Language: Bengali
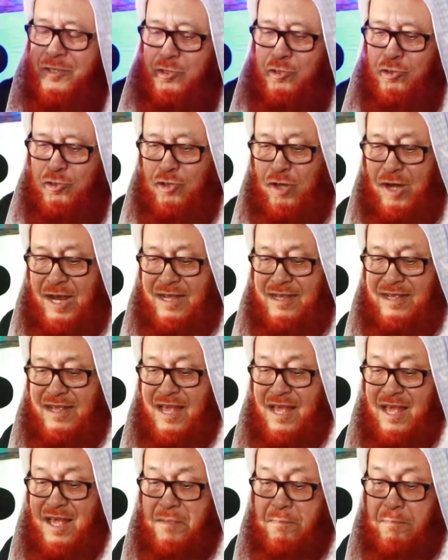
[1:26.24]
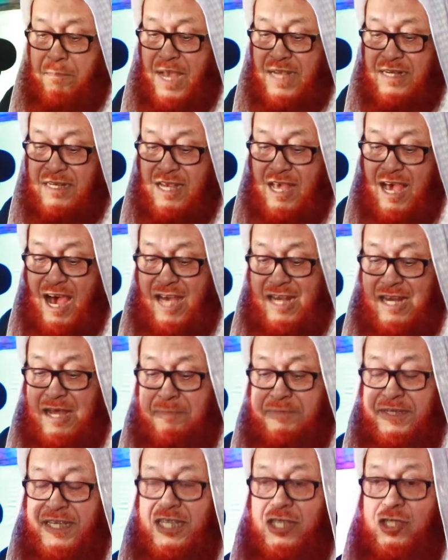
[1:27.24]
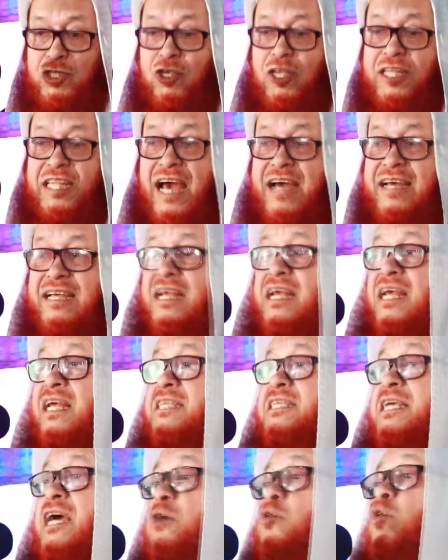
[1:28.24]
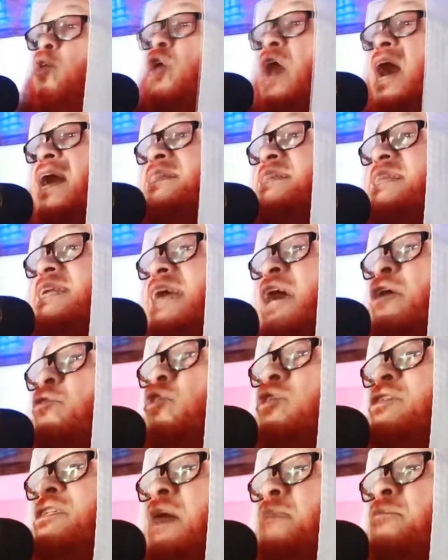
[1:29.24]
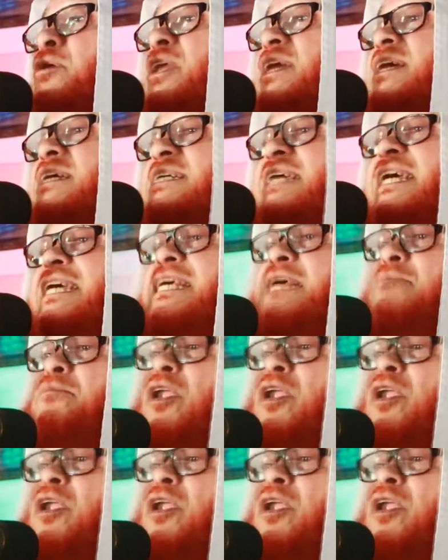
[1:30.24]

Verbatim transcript: সুতরাং মান কালা বিহি সদাক যে কোরআন দিয়ে কথা বলে সে কি